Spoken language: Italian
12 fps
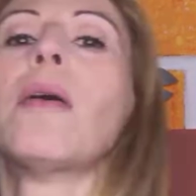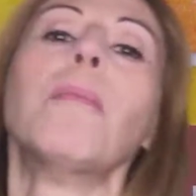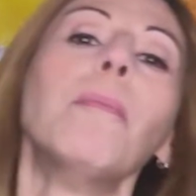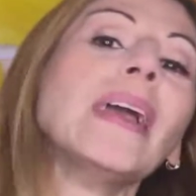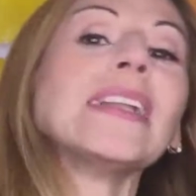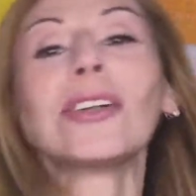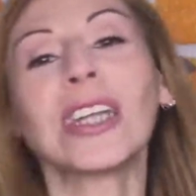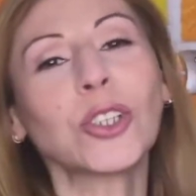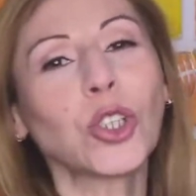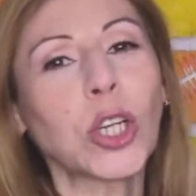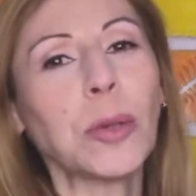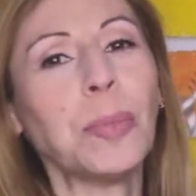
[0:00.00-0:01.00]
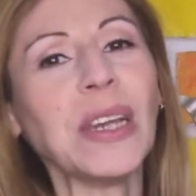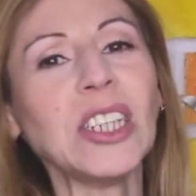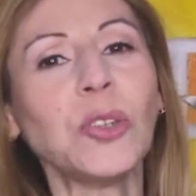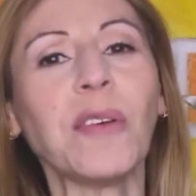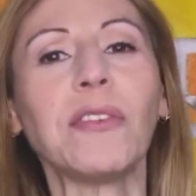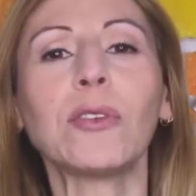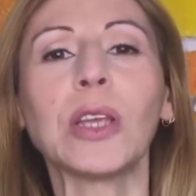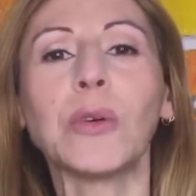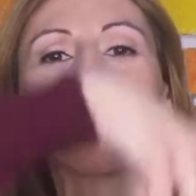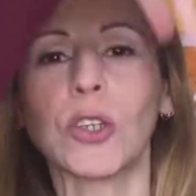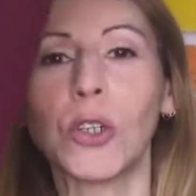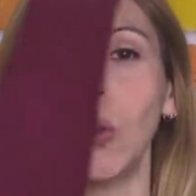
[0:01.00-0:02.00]
Bentornati su Talking Page e benvenuti in
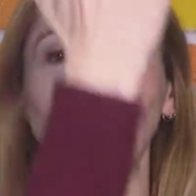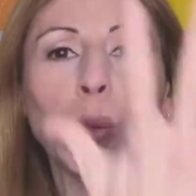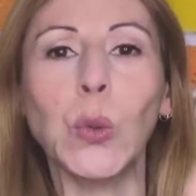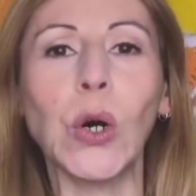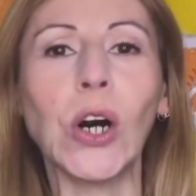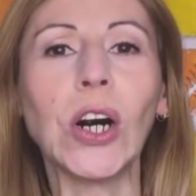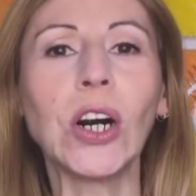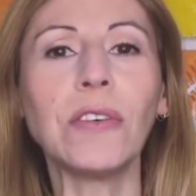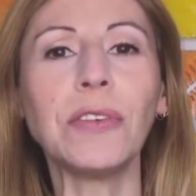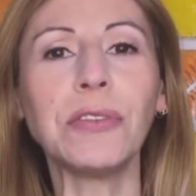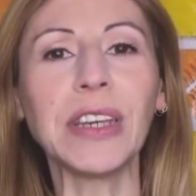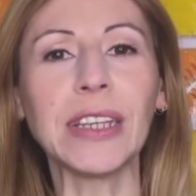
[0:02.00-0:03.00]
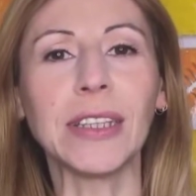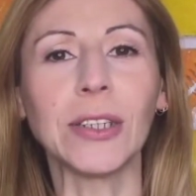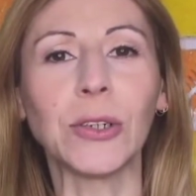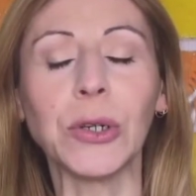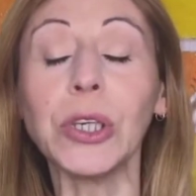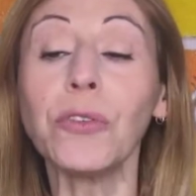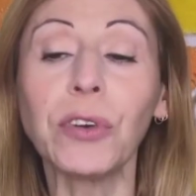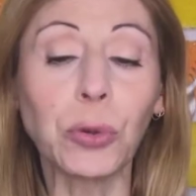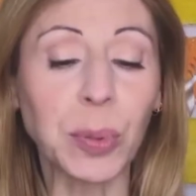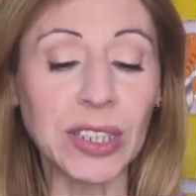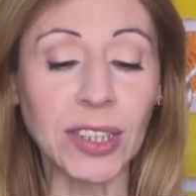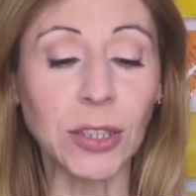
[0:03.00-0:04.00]
questo nuovo video. Io ve
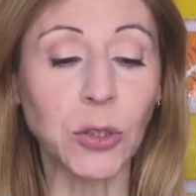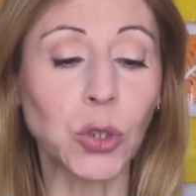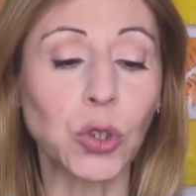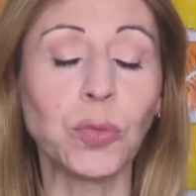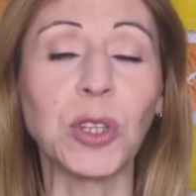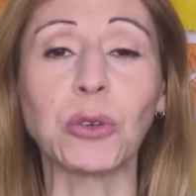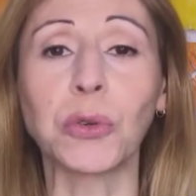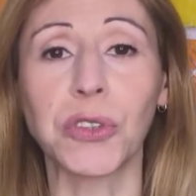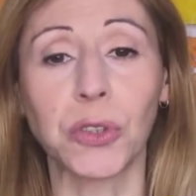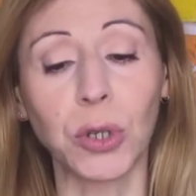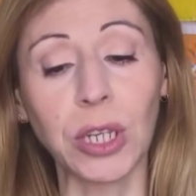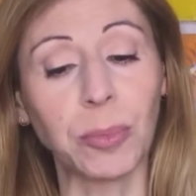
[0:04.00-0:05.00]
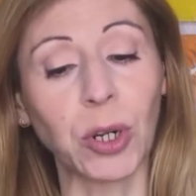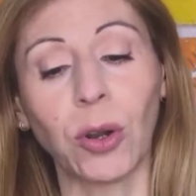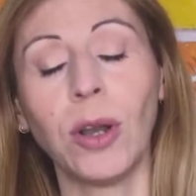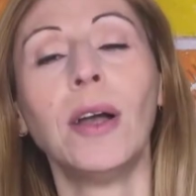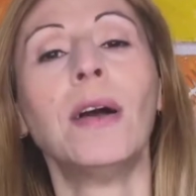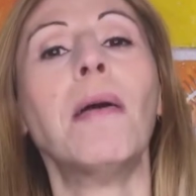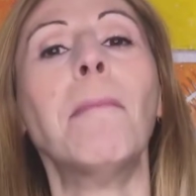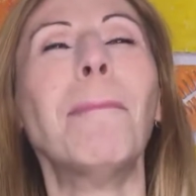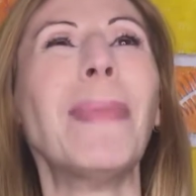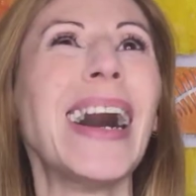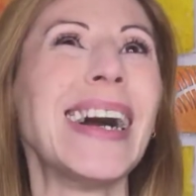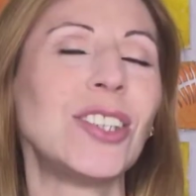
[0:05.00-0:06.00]
lo presento subito questo libro
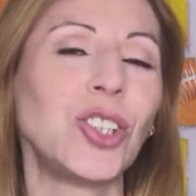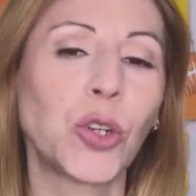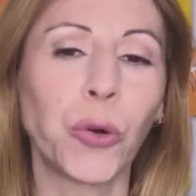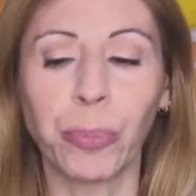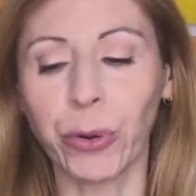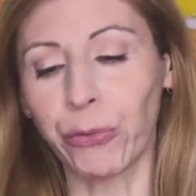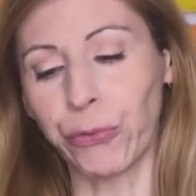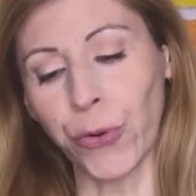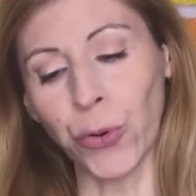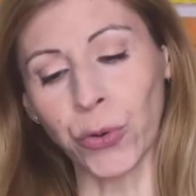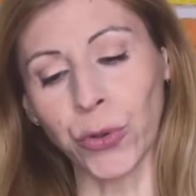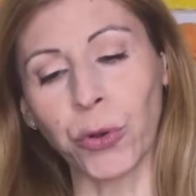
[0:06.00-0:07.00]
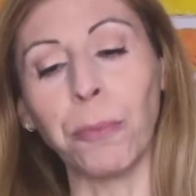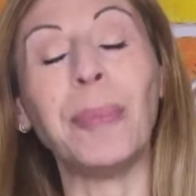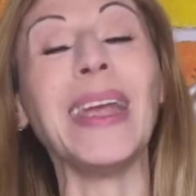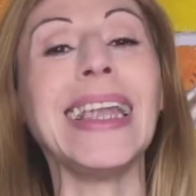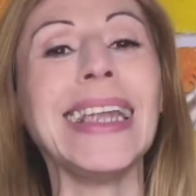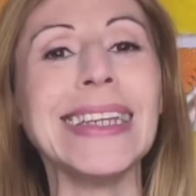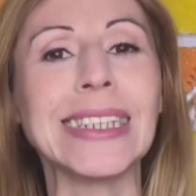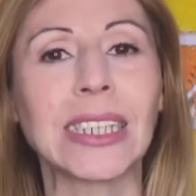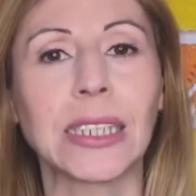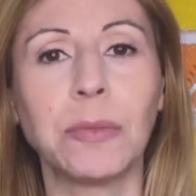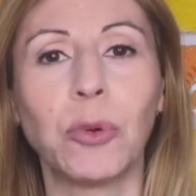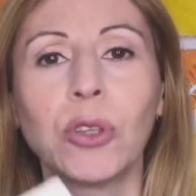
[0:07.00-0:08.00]
magico, profondo,
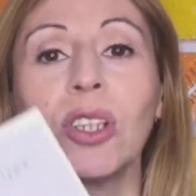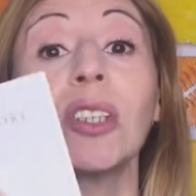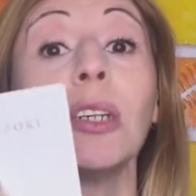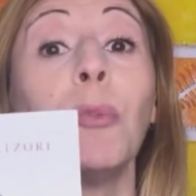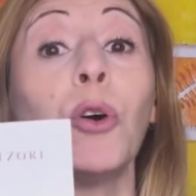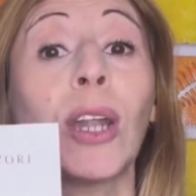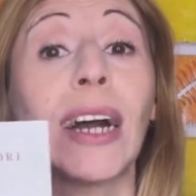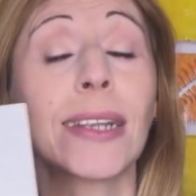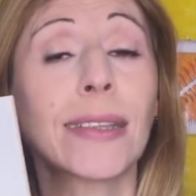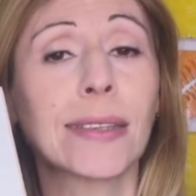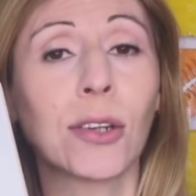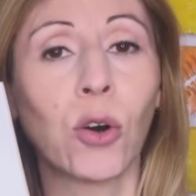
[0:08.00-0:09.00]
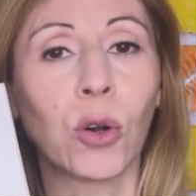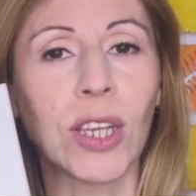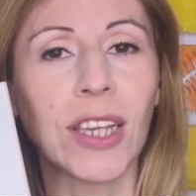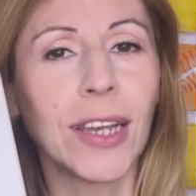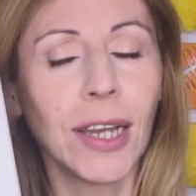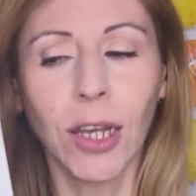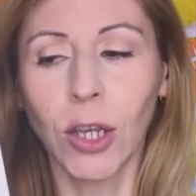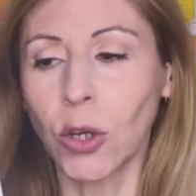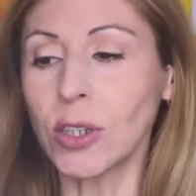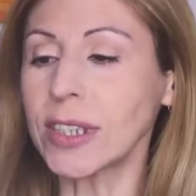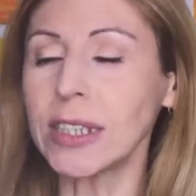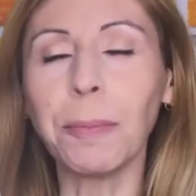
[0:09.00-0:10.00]
bellissimo di Simona Arzori,
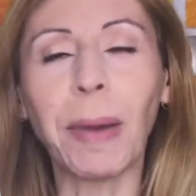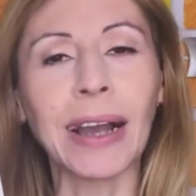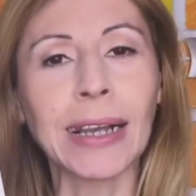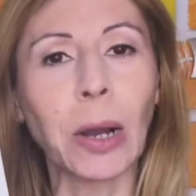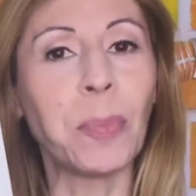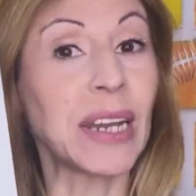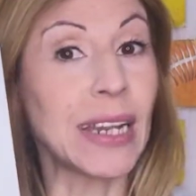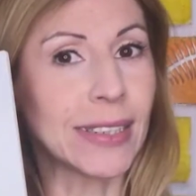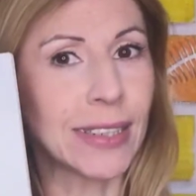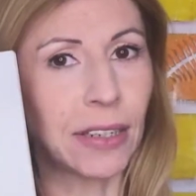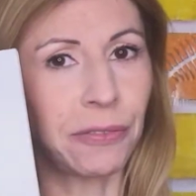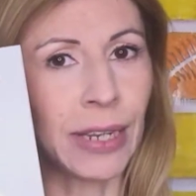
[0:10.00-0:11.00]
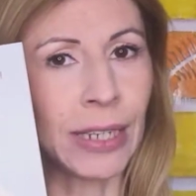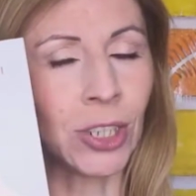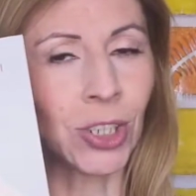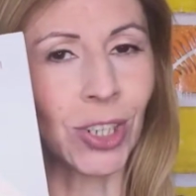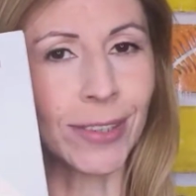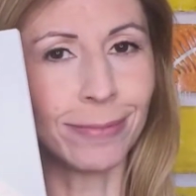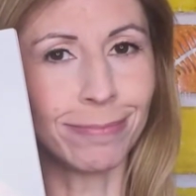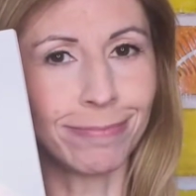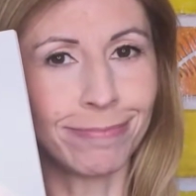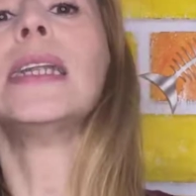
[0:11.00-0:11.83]
Cosa ti manca per essere felice?